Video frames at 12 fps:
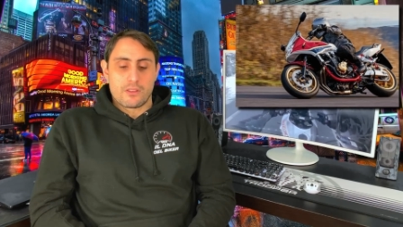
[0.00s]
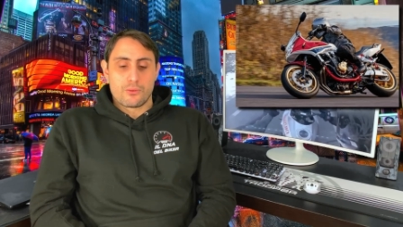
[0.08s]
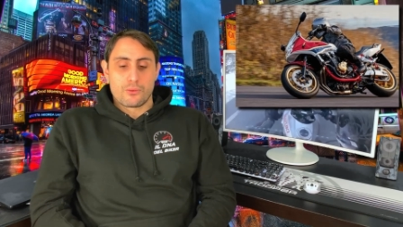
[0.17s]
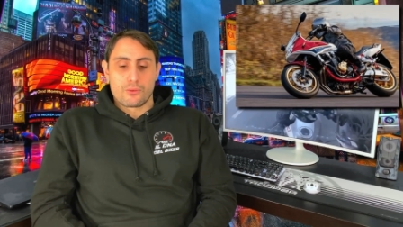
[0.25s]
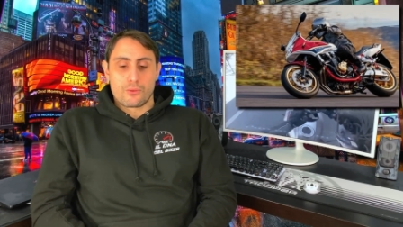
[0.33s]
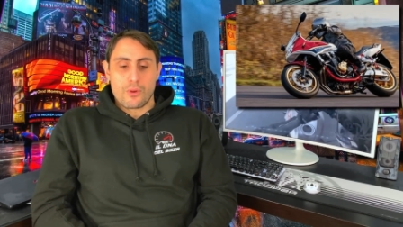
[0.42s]

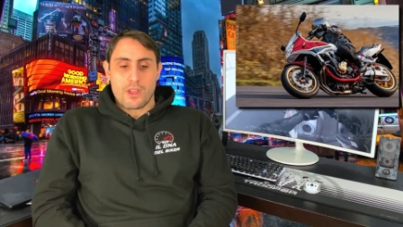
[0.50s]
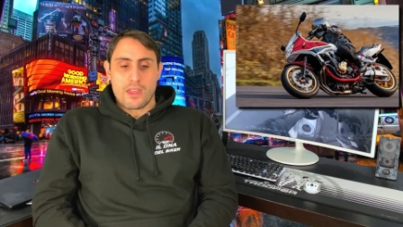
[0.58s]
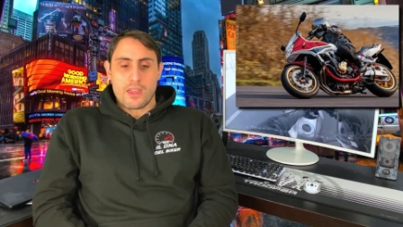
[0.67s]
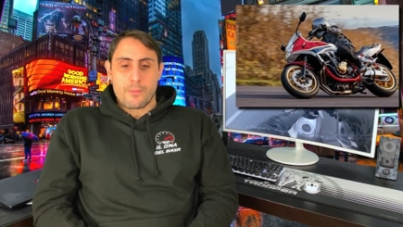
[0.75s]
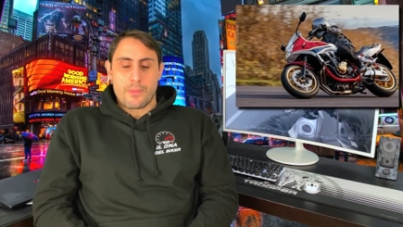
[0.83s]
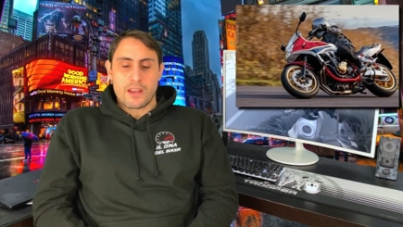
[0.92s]

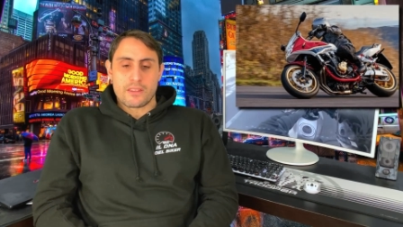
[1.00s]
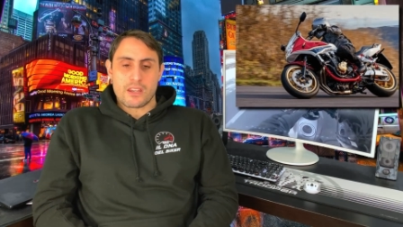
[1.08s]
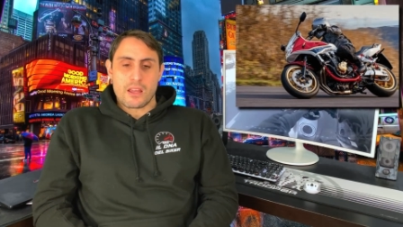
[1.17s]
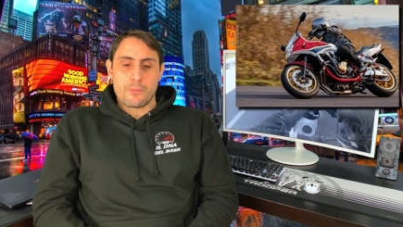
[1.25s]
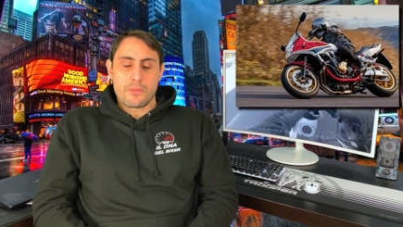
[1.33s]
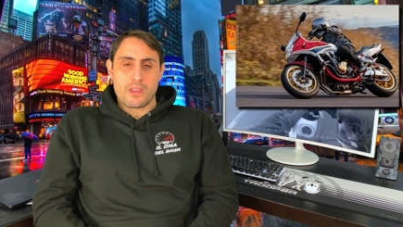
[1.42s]
Dunque, per
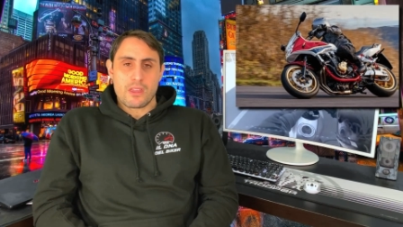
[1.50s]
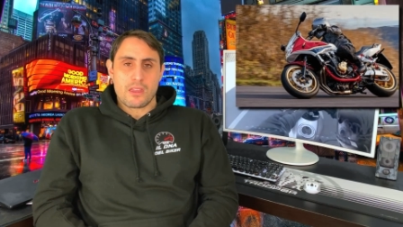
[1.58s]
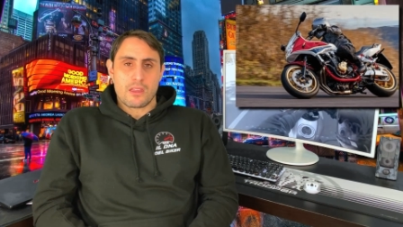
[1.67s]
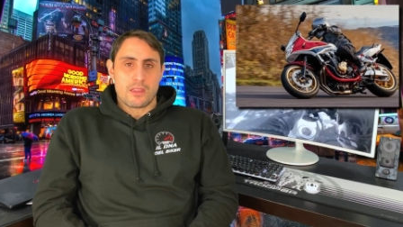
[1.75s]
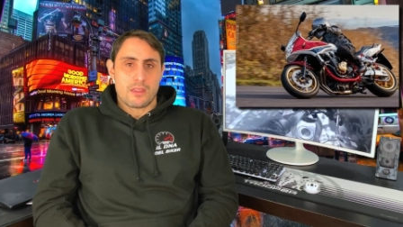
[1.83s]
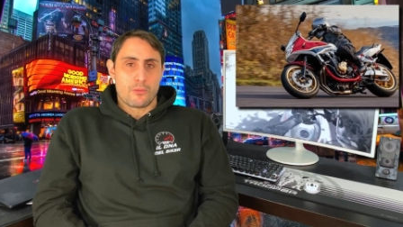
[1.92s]

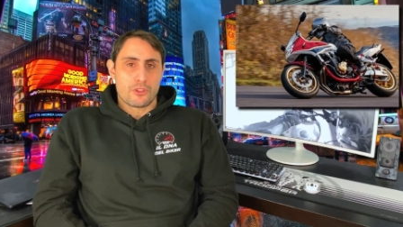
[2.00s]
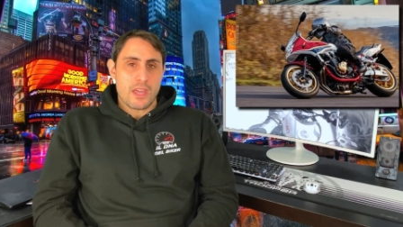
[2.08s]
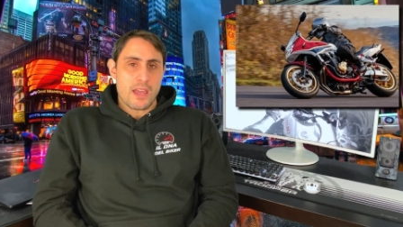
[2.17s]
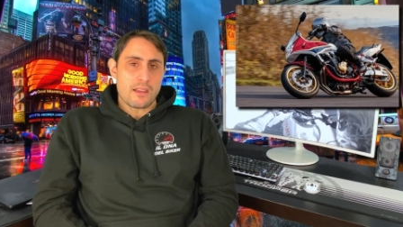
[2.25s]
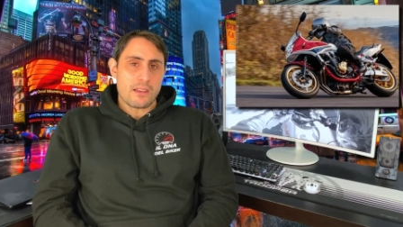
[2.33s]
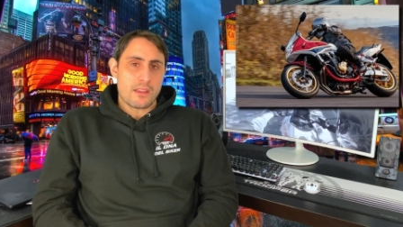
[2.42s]
entrambi i
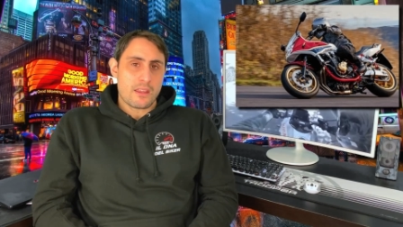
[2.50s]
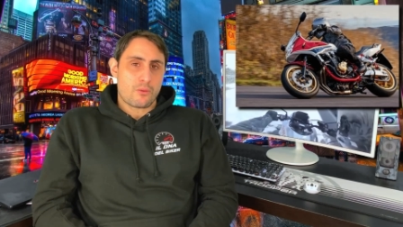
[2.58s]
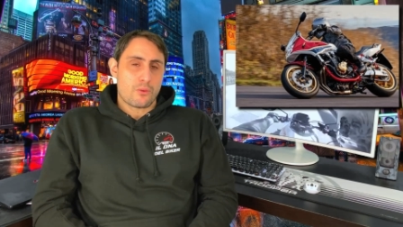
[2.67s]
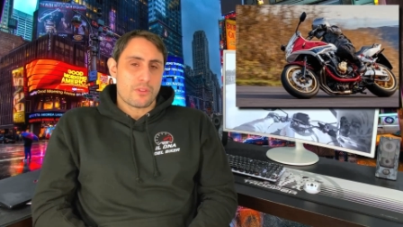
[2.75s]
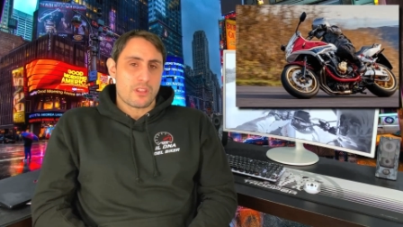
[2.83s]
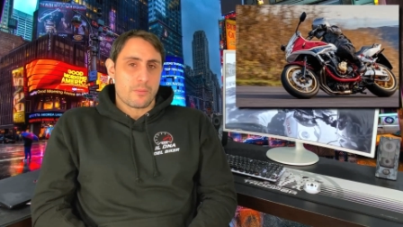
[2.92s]
modelli,
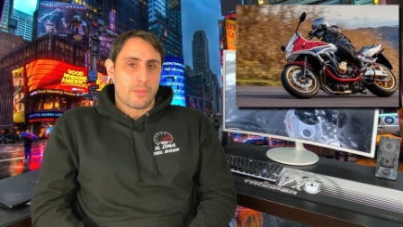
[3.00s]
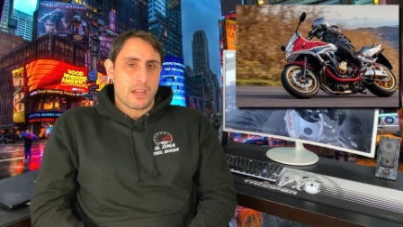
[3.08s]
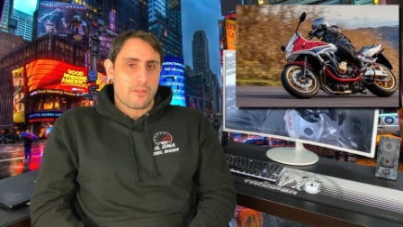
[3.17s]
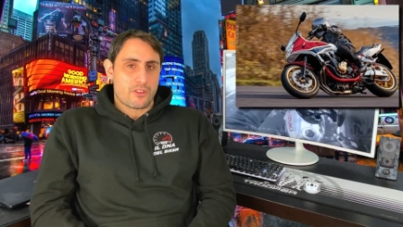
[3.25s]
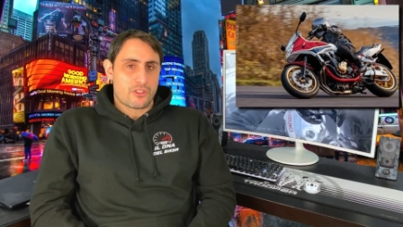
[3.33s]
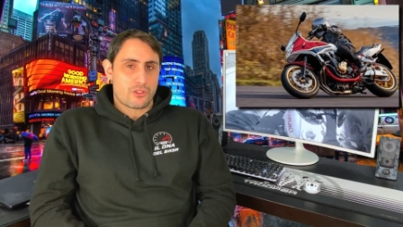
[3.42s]
quindi per la
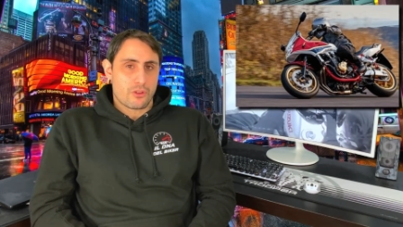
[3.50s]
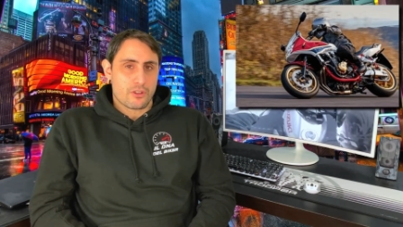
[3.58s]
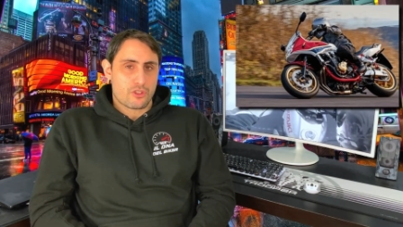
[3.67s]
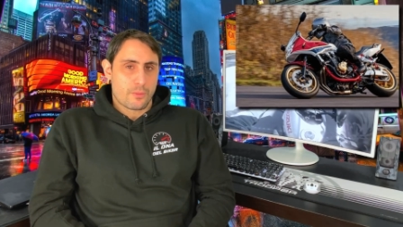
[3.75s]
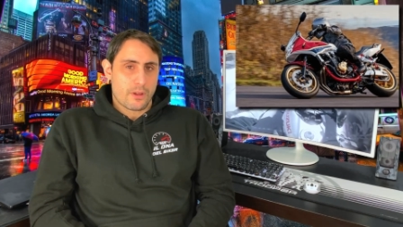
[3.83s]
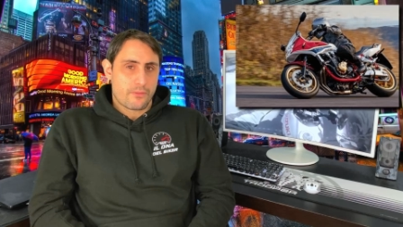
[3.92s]
versione
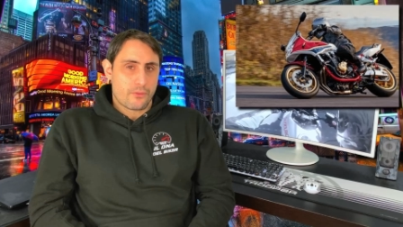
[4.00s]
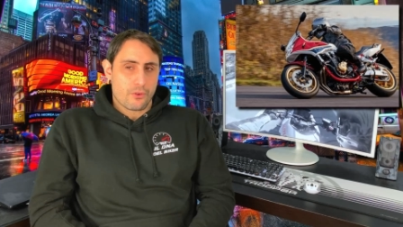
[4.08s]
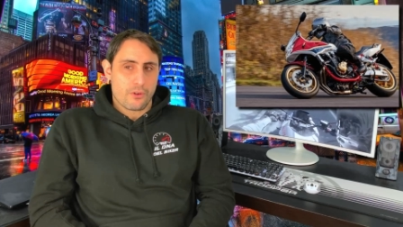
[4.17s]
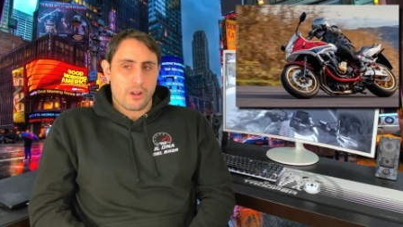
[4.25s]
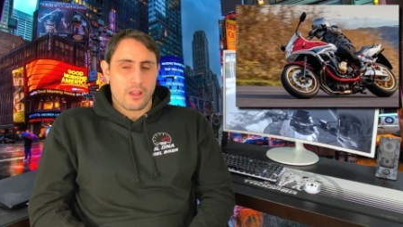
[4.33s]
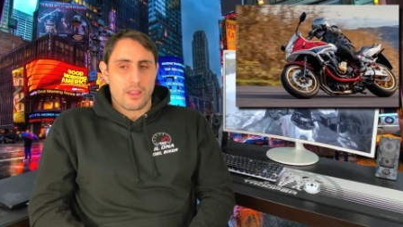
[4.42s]
Super
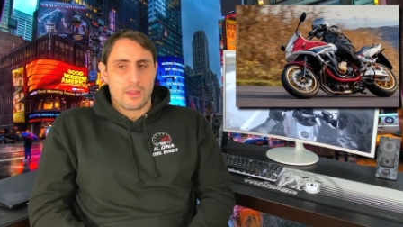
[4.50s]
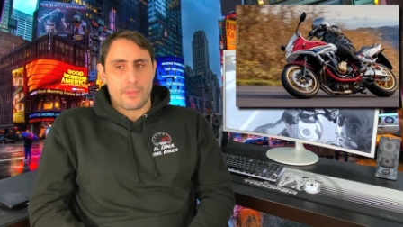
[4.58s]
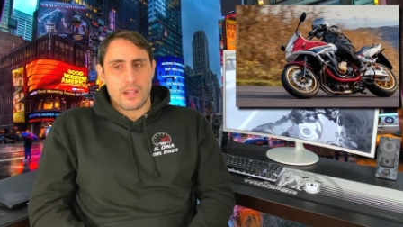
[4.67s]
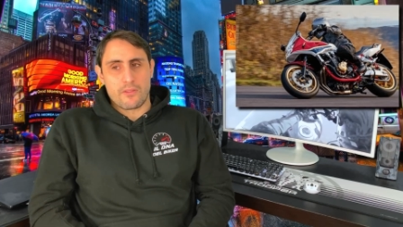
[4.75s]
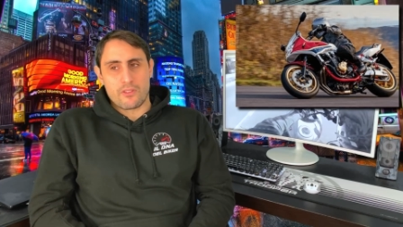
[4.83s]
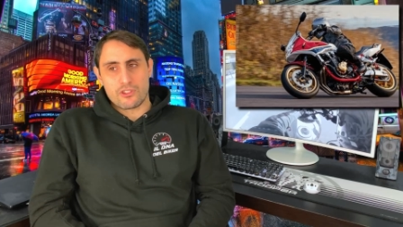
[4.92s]
Forra e
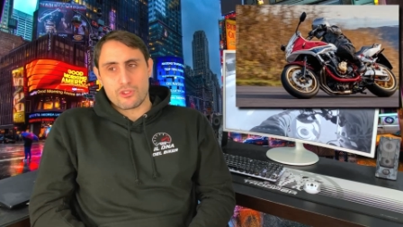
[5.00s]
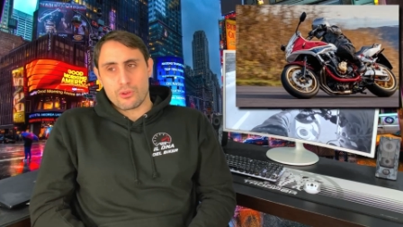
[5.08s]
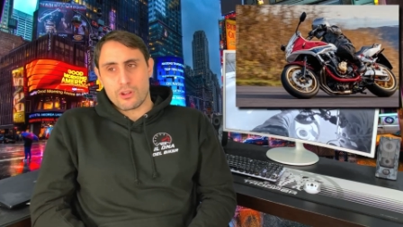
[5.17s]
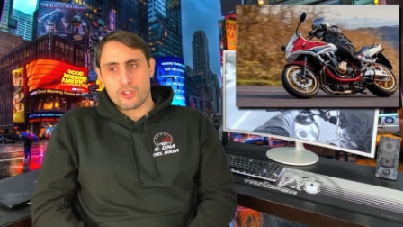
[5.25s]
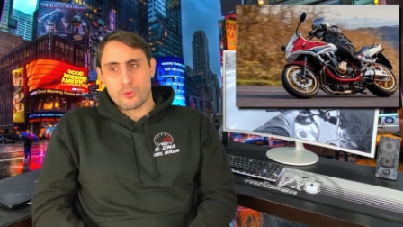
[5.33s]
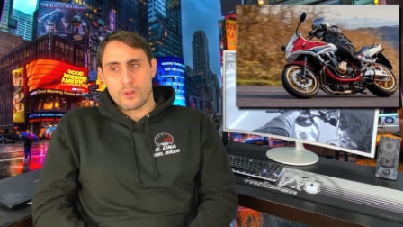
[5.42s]
per la
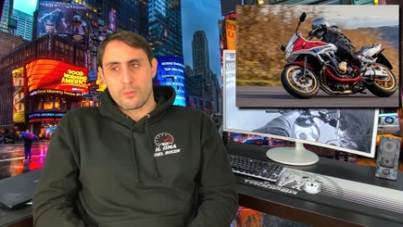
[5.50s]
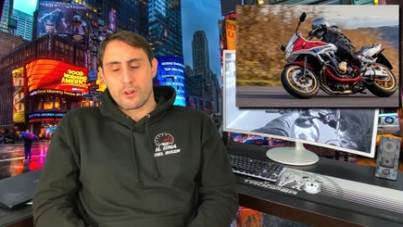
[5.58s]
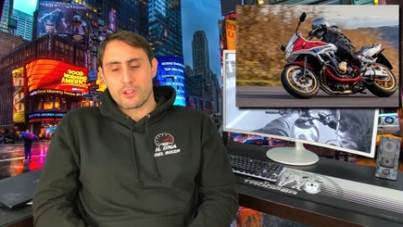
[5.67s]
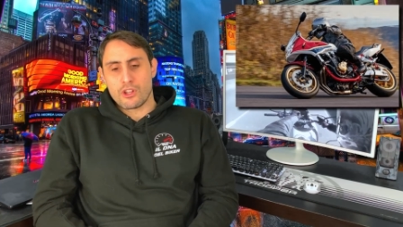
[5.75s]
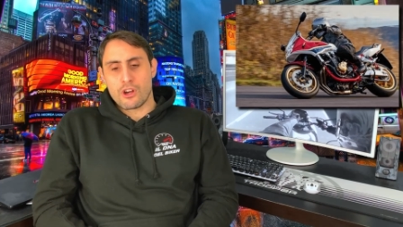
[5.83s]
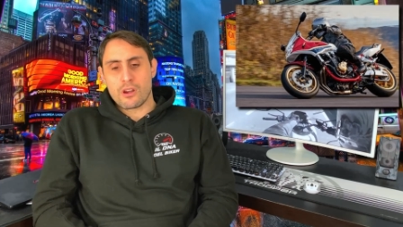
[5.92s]
versione Super
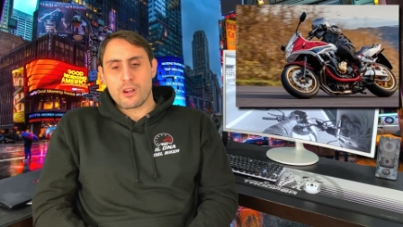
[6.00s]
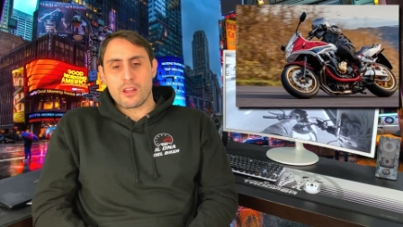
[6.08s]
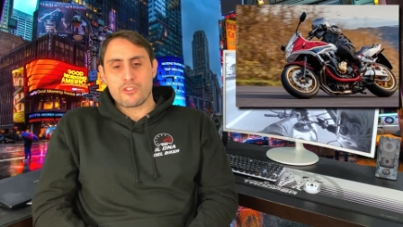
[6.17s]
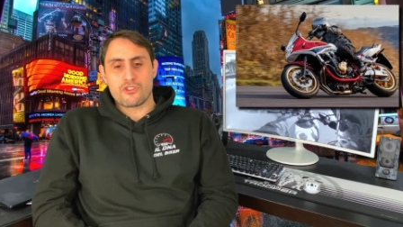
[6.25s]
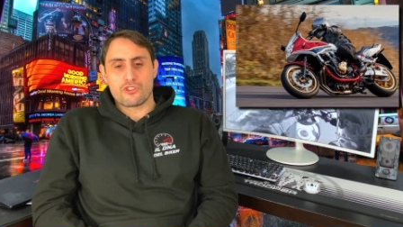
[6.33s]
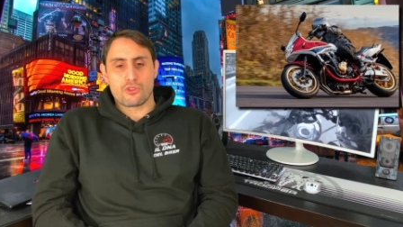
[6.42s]

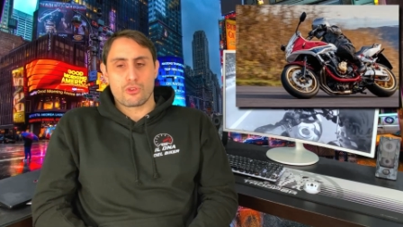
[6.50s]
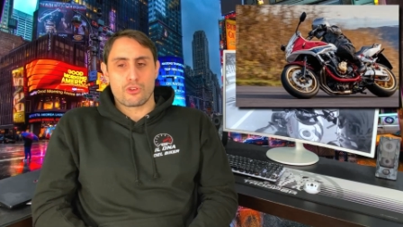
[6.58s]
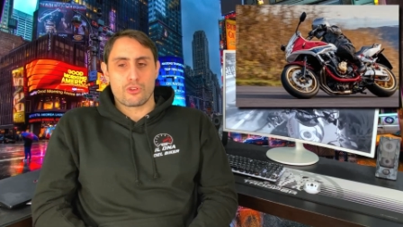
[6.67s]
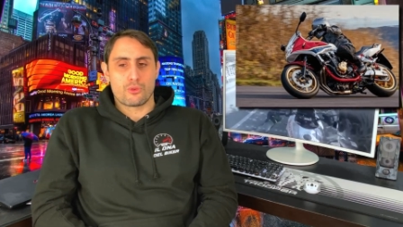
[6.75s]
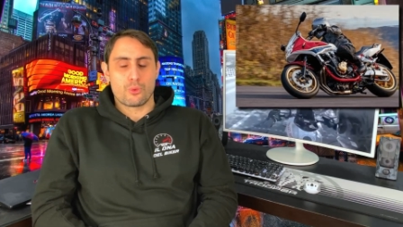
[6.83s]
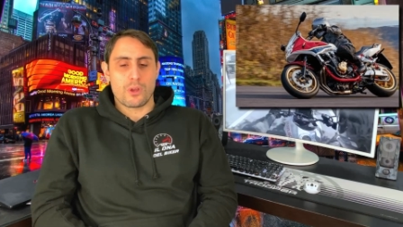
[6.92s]
Boldorra, ci
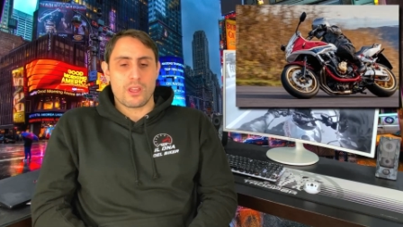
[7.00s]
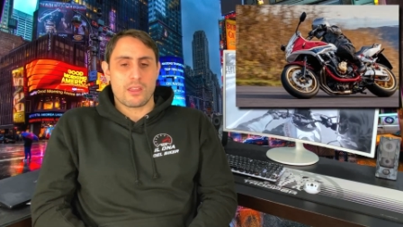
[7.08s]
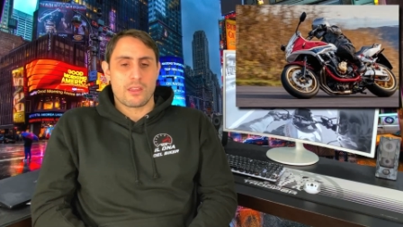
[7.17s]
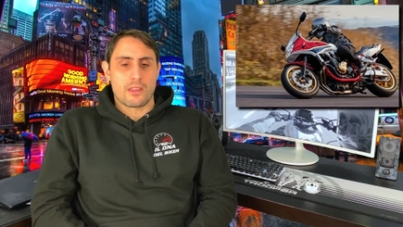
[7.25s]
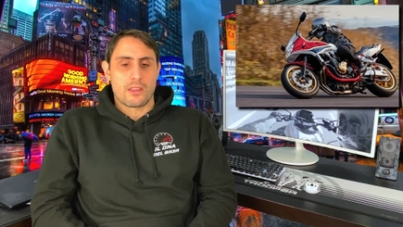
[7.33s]
sono due